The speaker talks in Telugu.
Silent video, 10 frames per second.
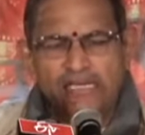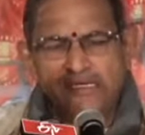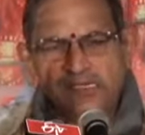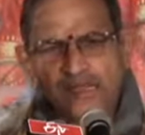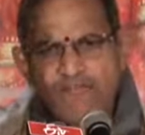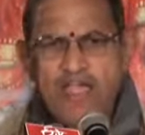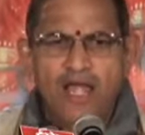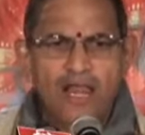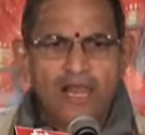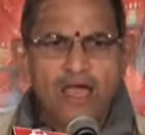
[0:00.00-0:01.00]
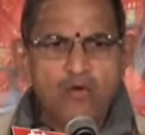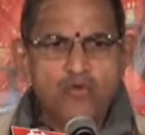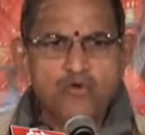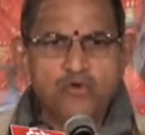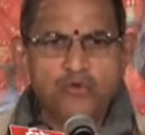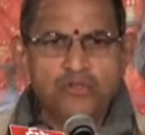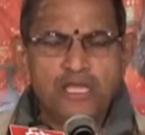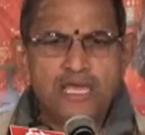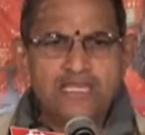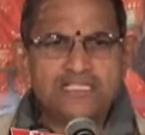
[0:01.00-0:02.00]
అన్ని వేళలా
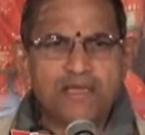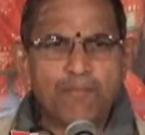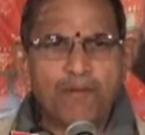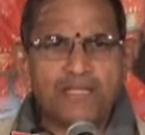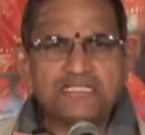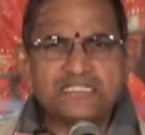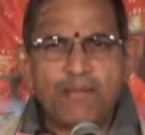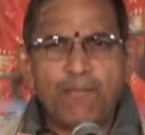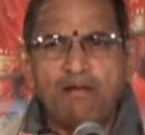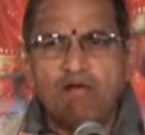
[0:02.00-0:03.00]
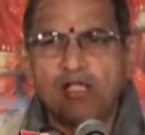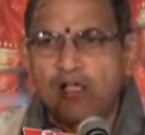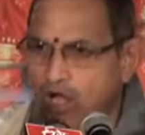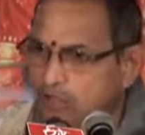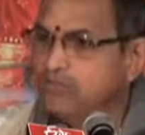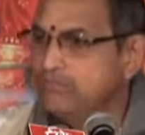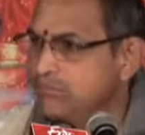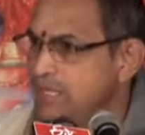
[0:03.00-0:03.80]
ఉంటుంది అని చెప్పడం సంభవం కాదు